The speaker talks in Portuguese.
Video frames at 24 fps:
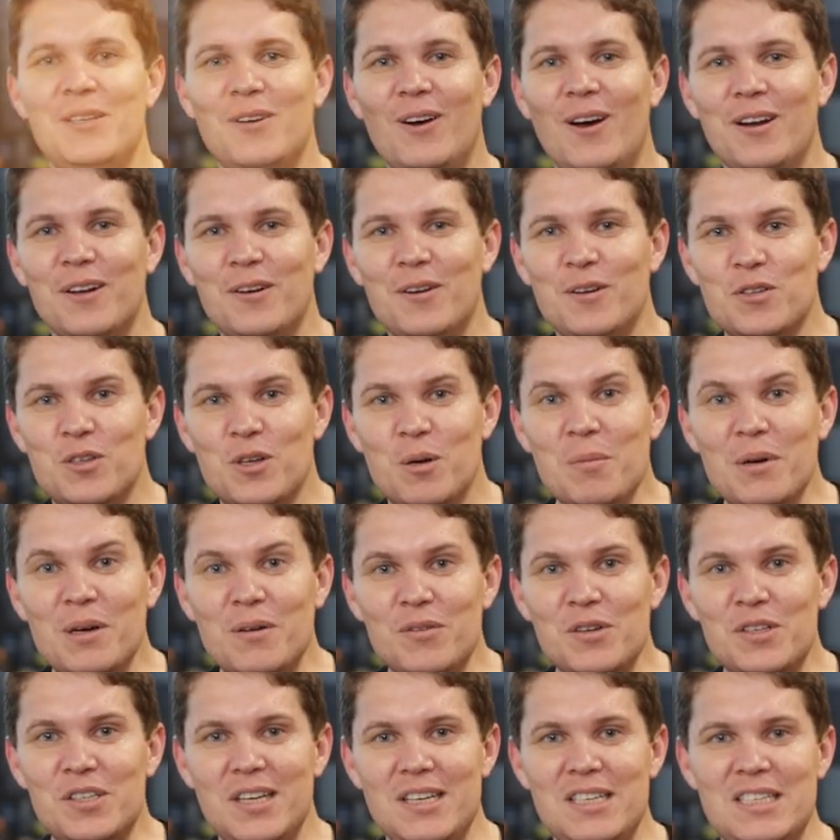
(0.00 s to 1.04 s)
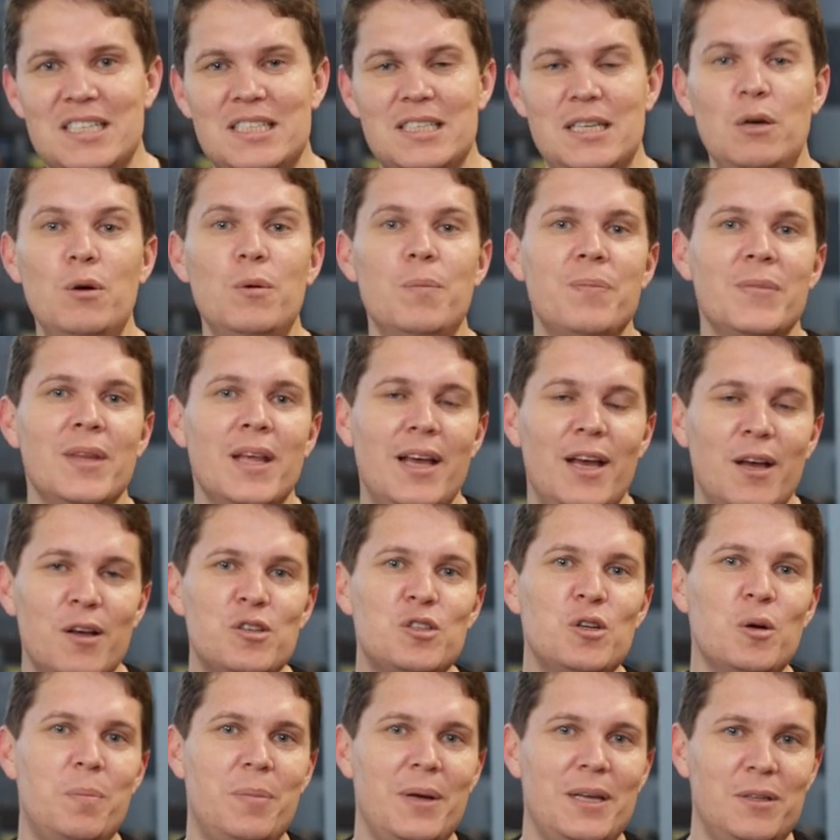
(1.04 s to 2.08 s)
meteóricos, como que vocês estão? Eu
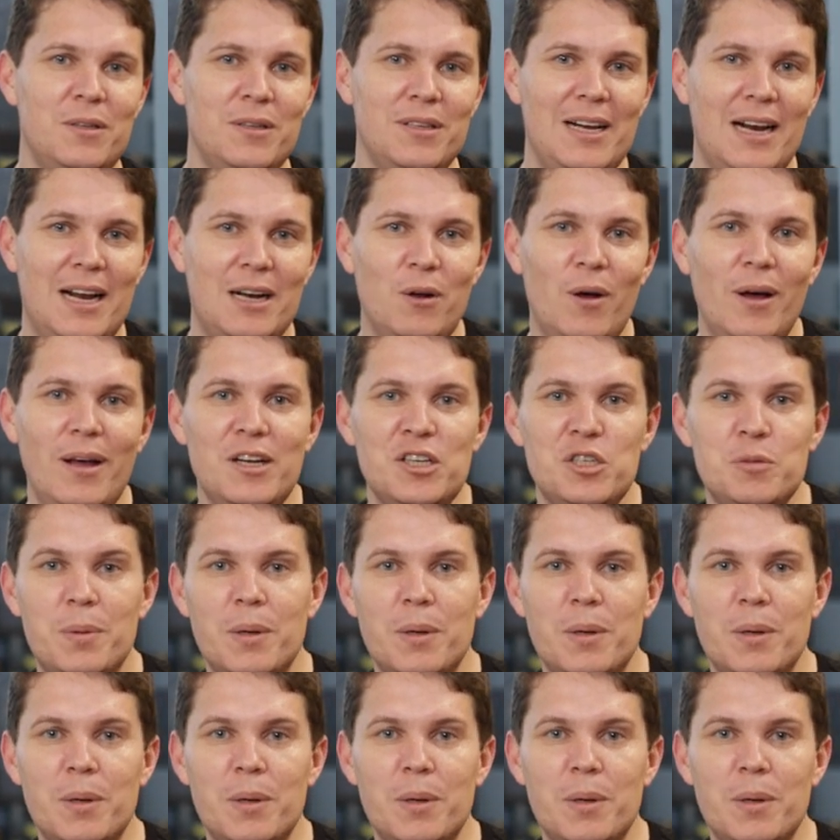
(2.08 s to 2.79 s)
sou Pedro Delanora,